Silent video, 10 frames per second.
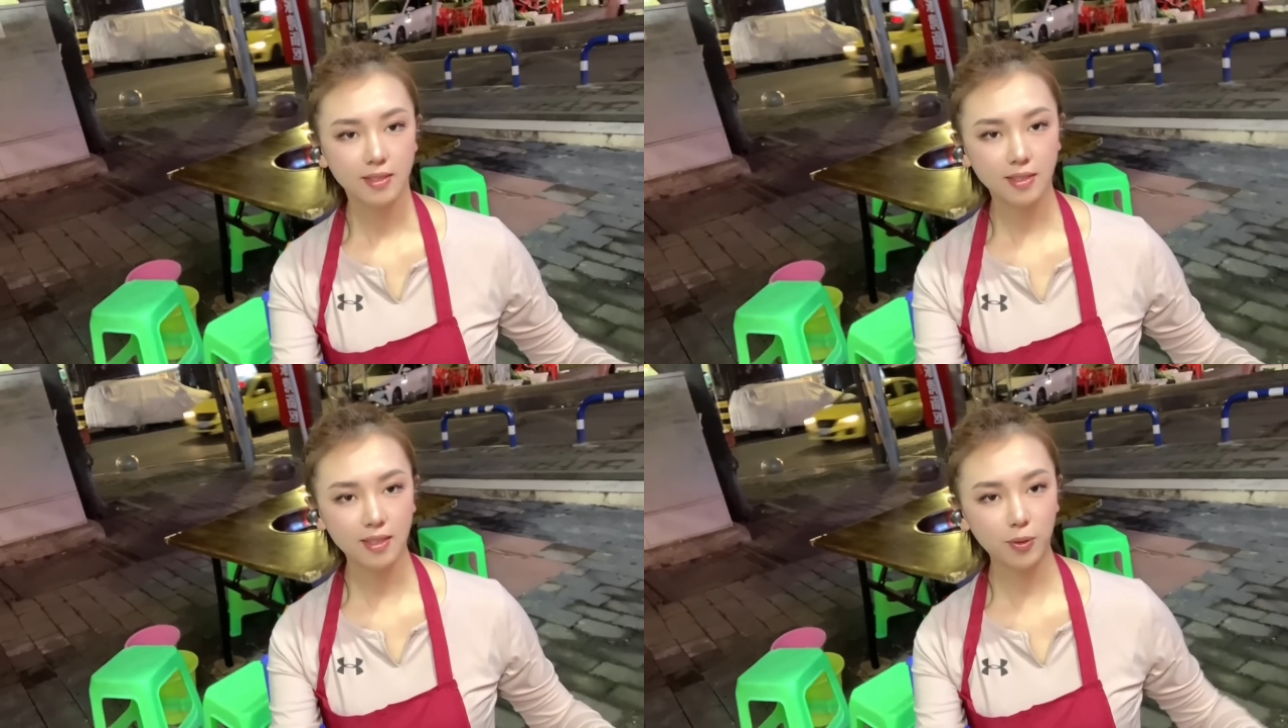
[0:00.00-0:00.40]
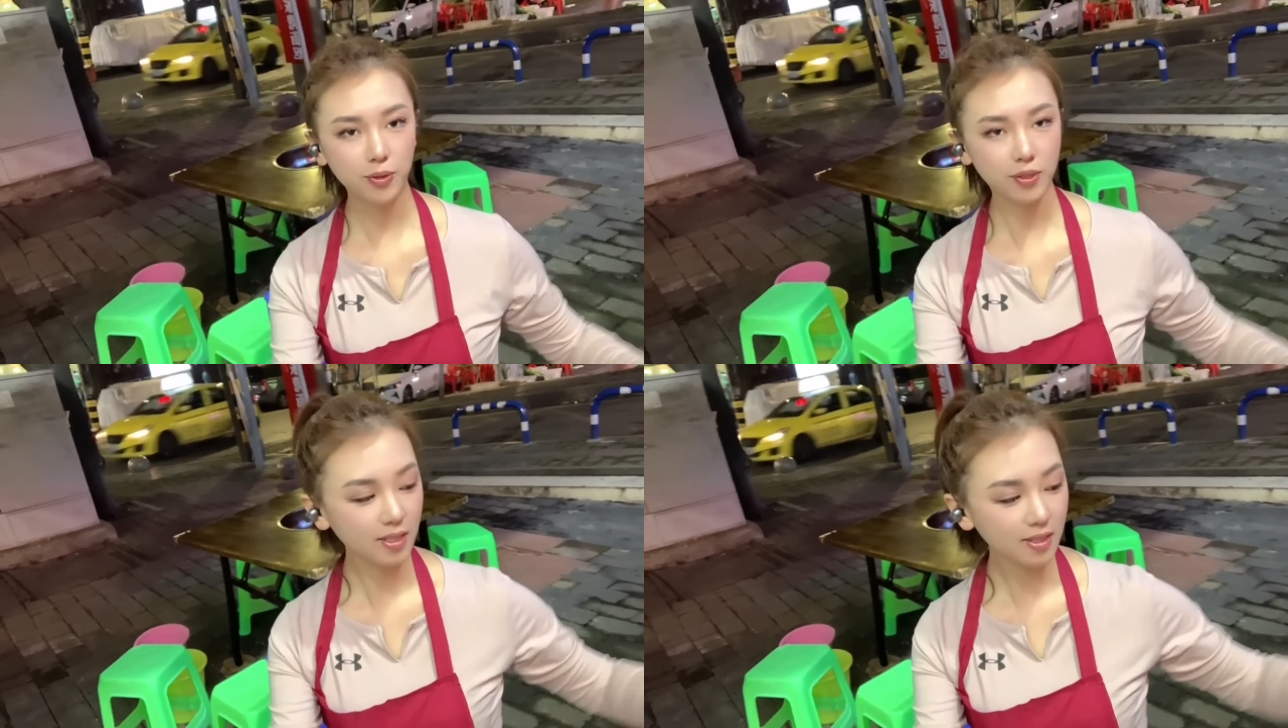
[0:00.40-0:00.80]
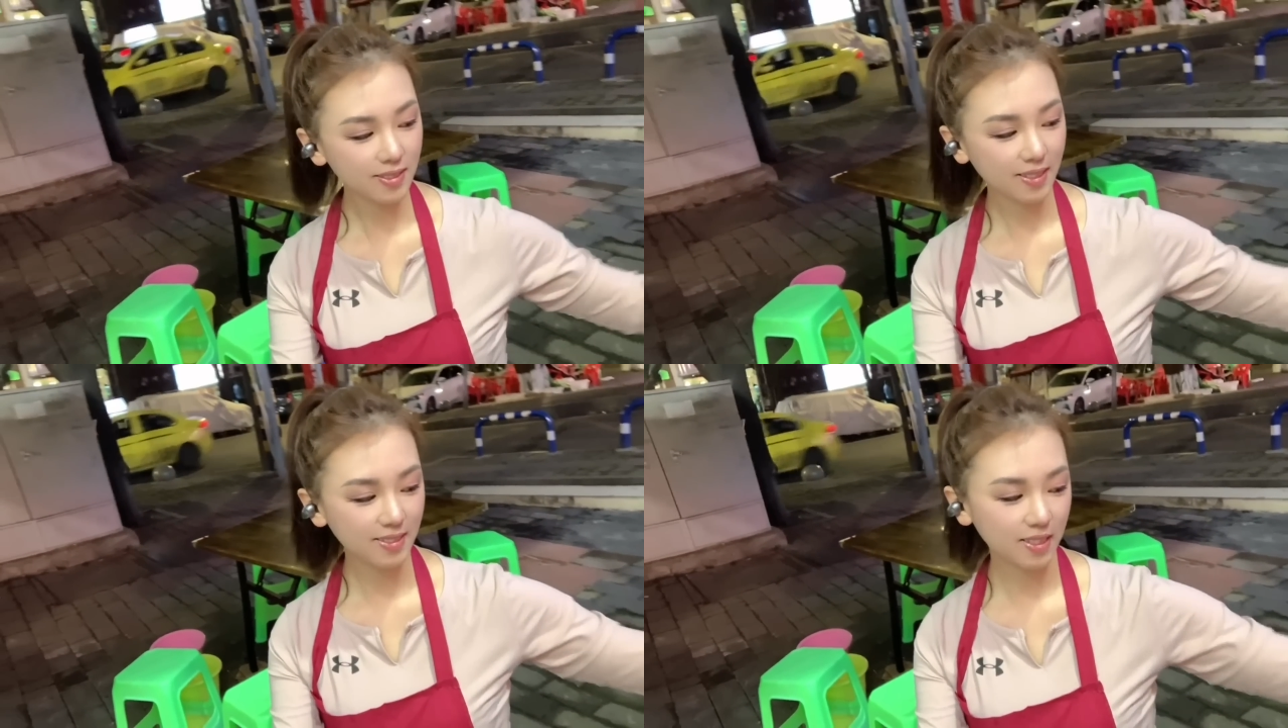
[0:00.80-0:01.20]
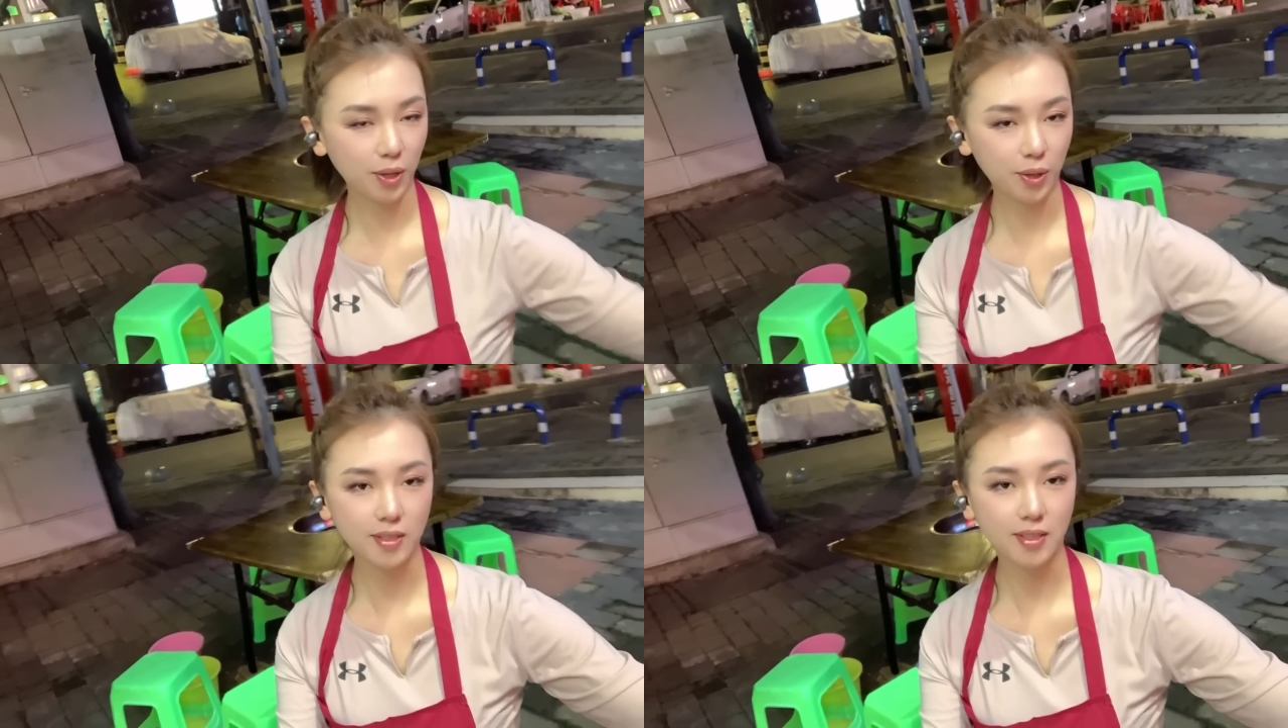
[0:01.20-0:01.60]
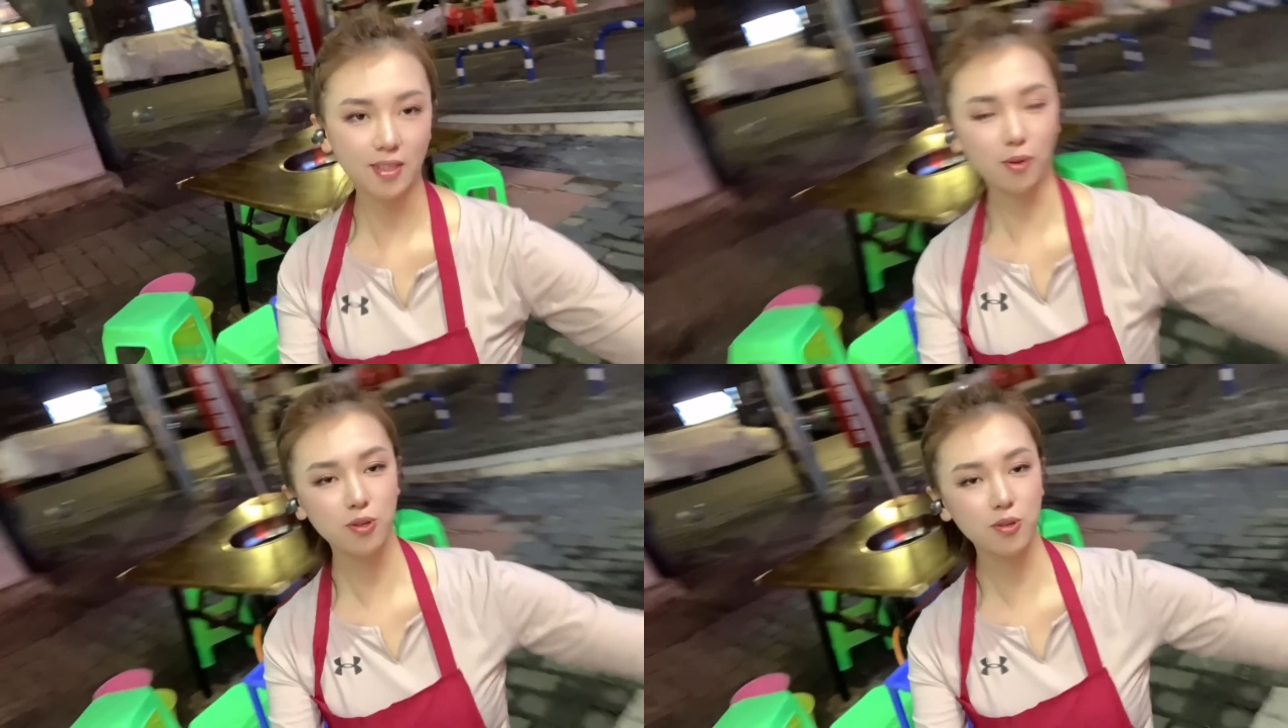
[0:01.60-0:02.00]
现在我就一个人在街头了，
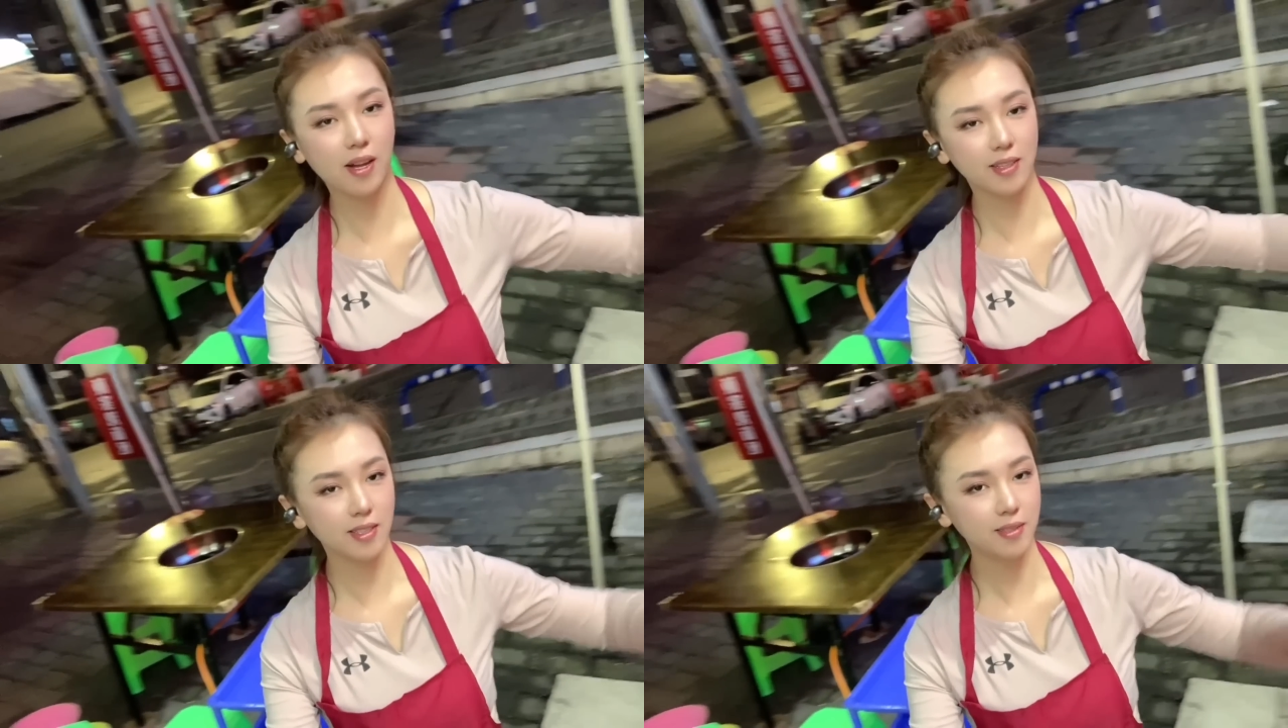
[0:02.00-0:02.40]
老爽了。